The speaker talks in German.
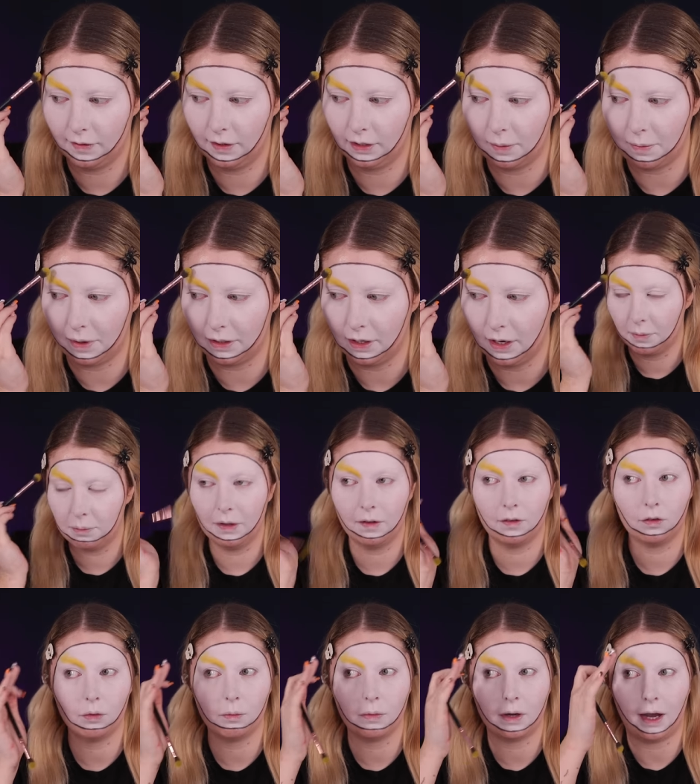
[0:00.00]
Sie hat gemeint,
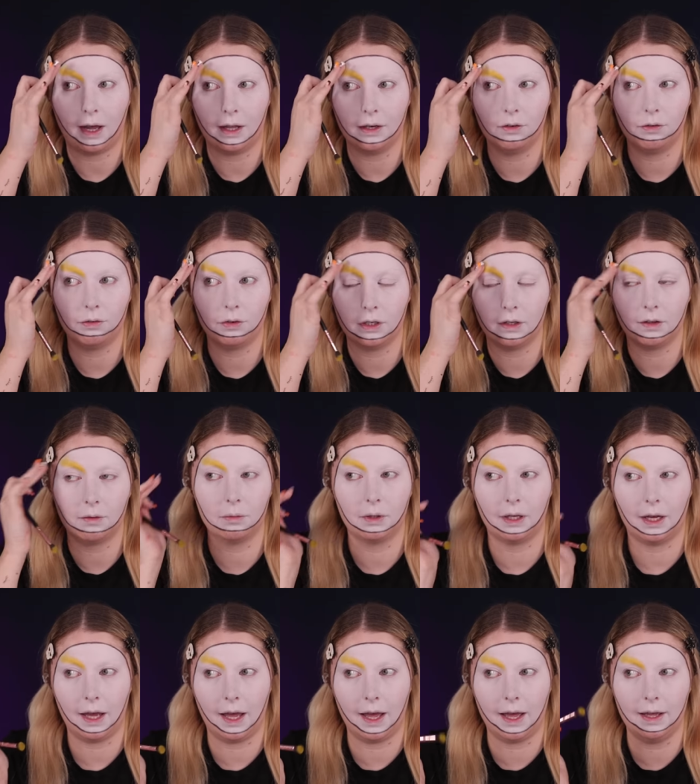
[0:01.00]
bis zum Rand von diesem
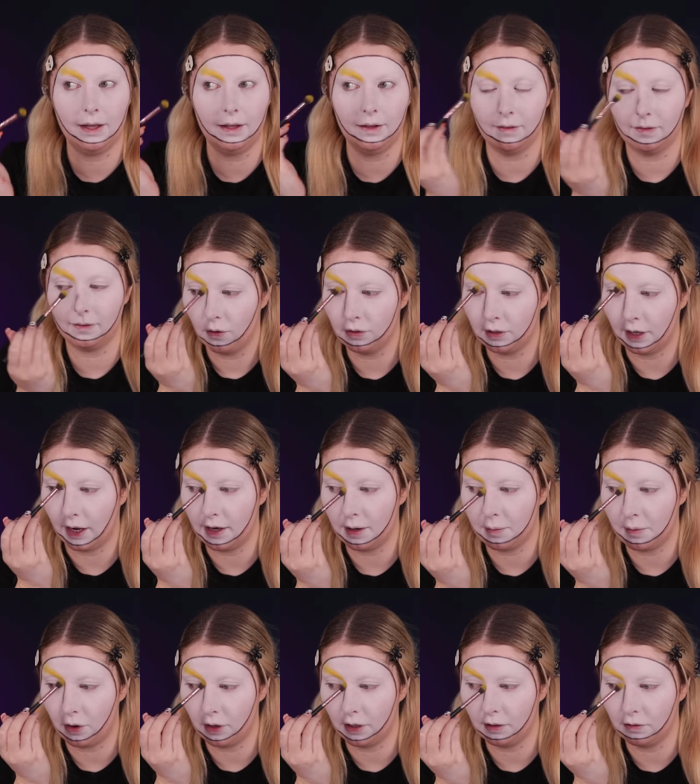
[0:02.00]
Kreis und dann
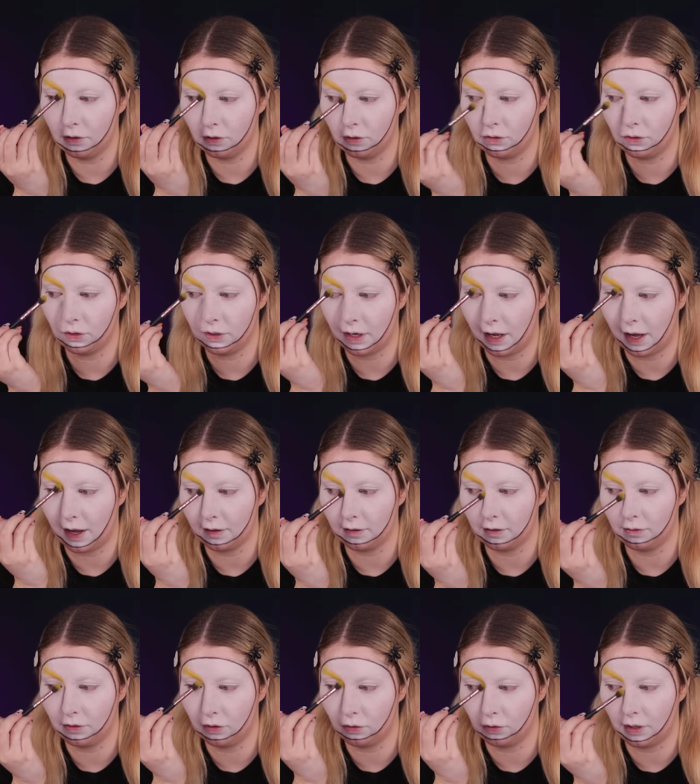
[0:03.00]
aber auch irgendwie so zur
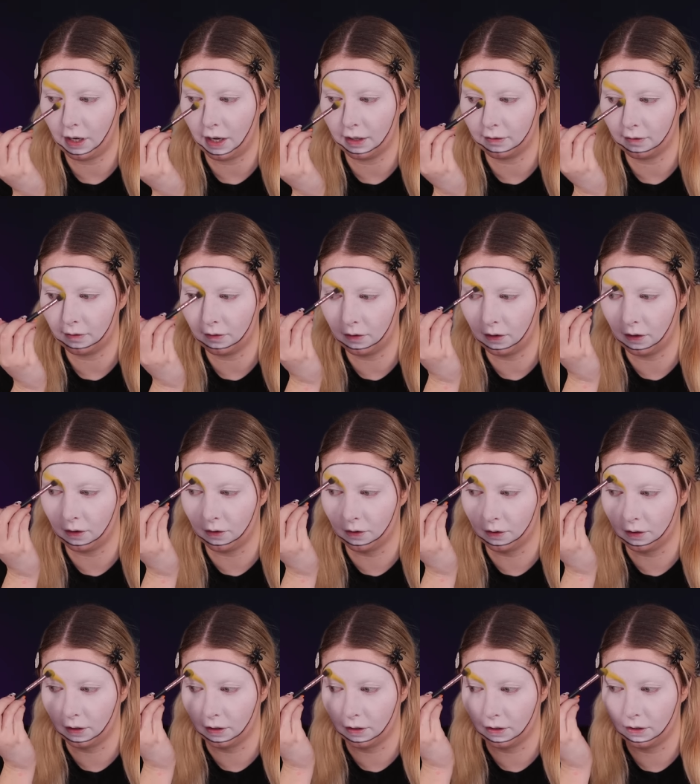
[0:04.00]
Nase wie so
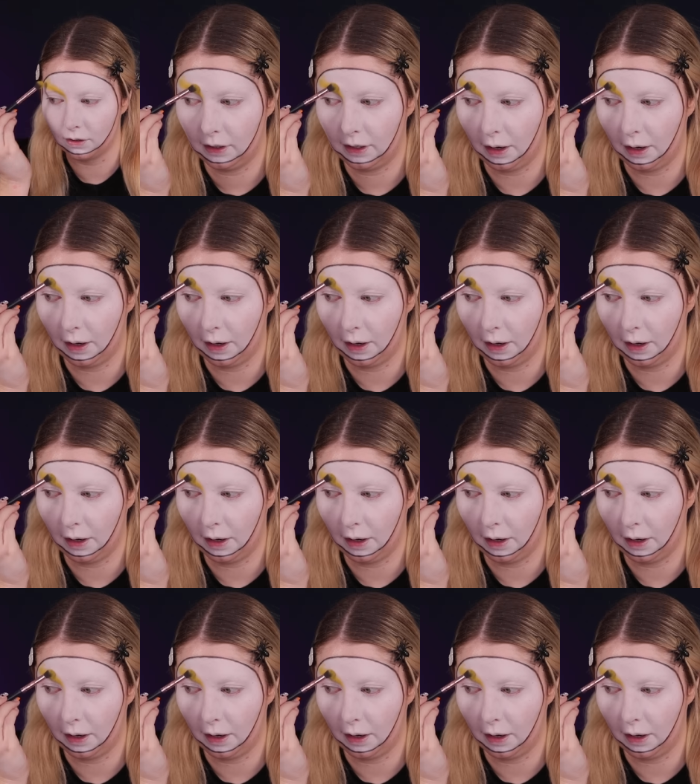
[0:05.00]
Katzenauge.